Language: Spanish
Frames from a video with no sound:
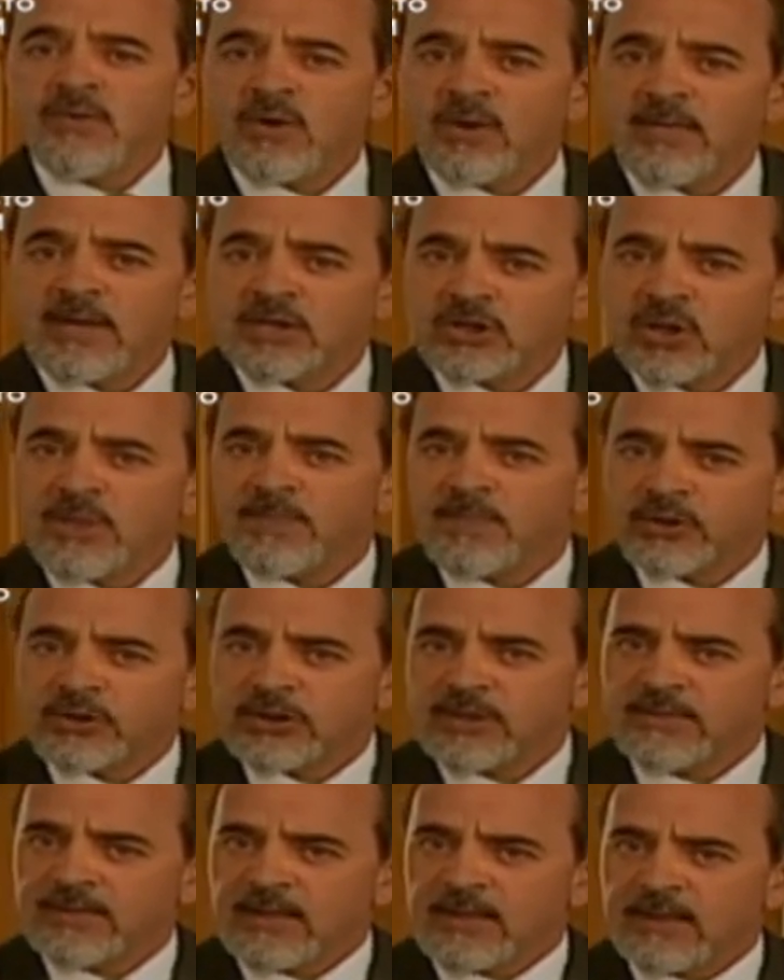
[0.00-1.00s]
información
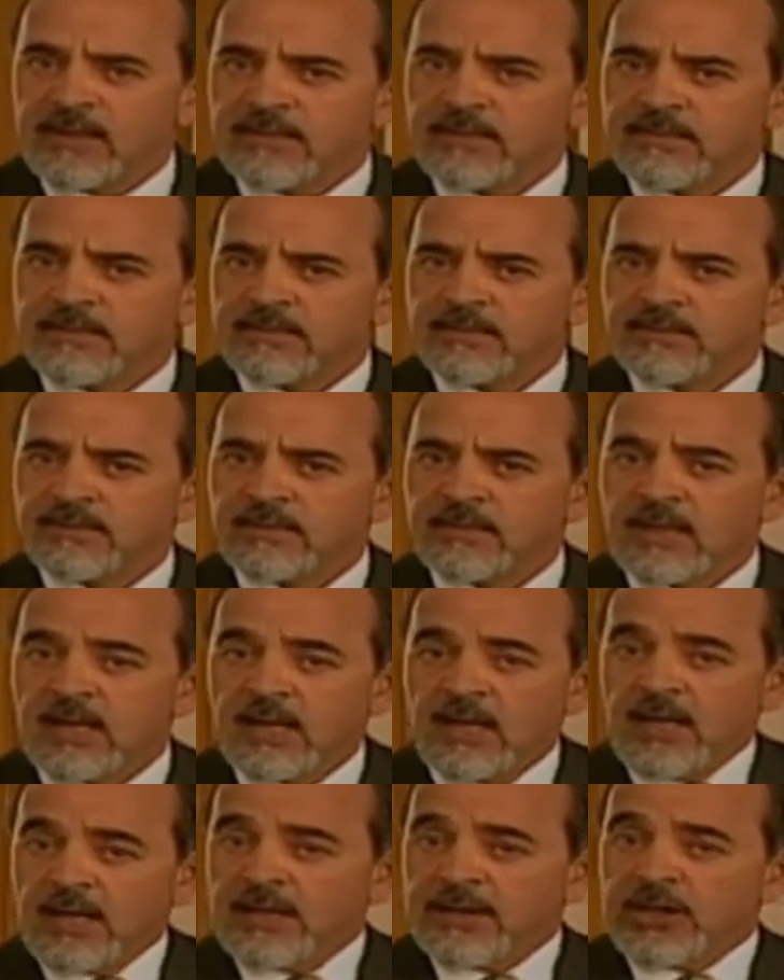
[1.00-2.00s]
posible.
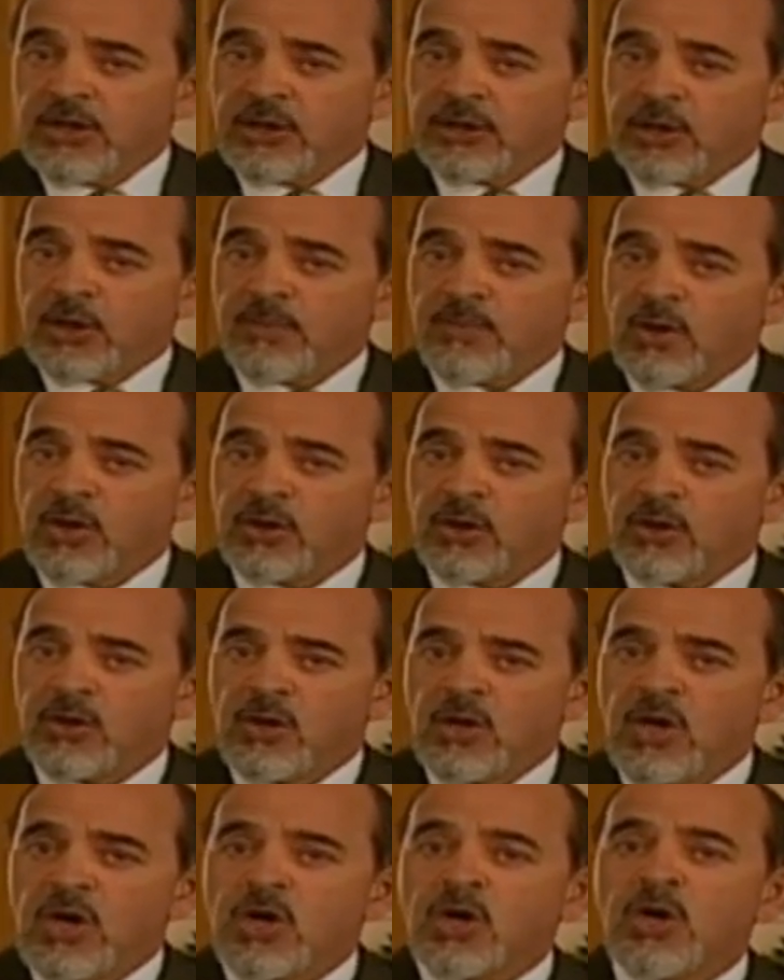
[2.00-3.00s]
De otro modo,
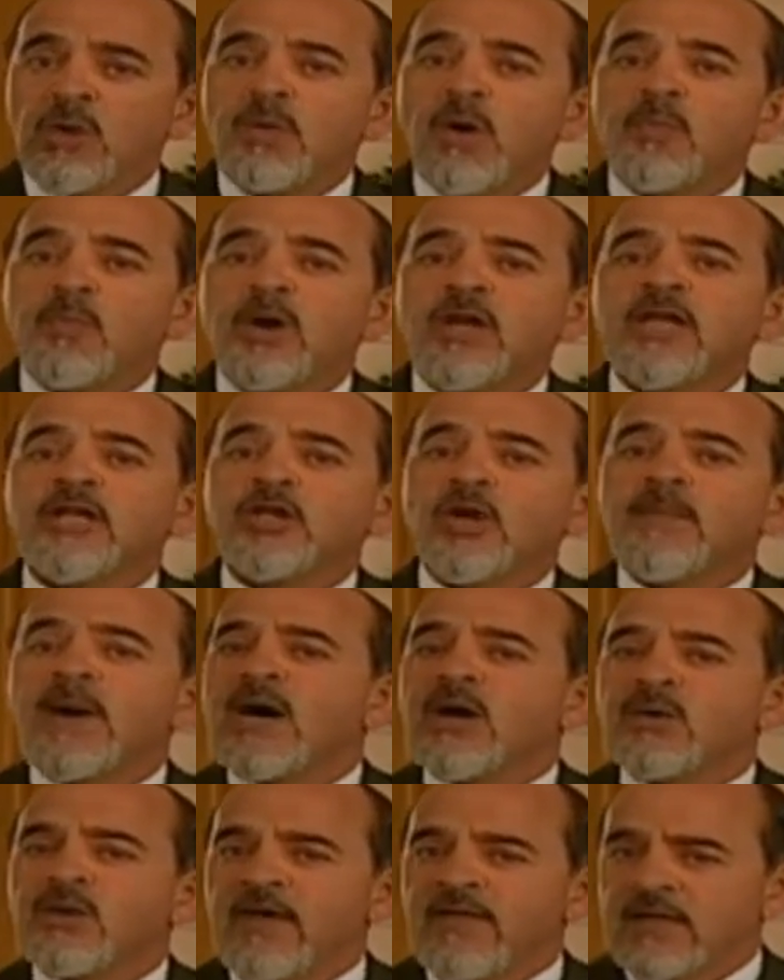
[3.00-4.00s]
¿cómo puede
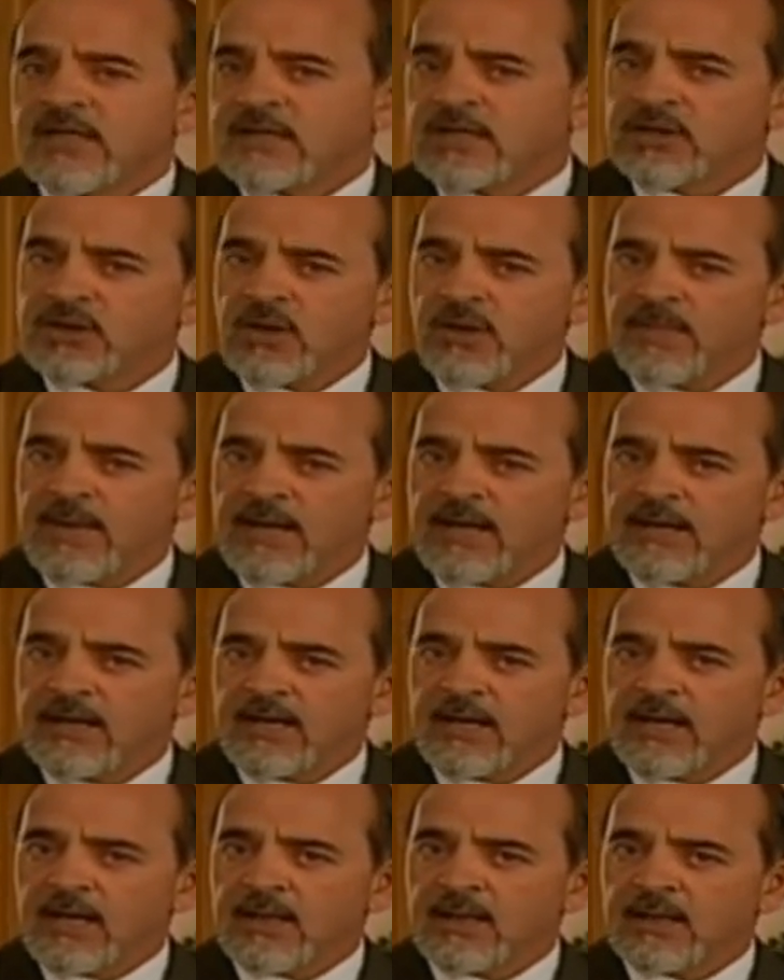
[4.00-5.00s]
tomar una decisión
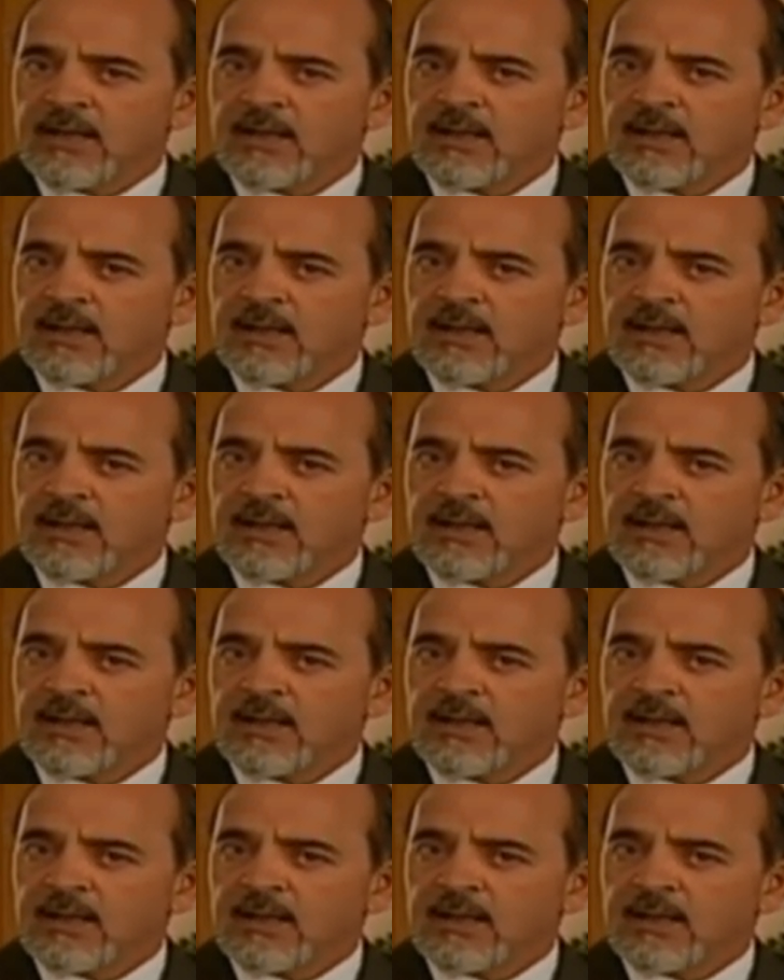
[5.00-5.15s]
valedera?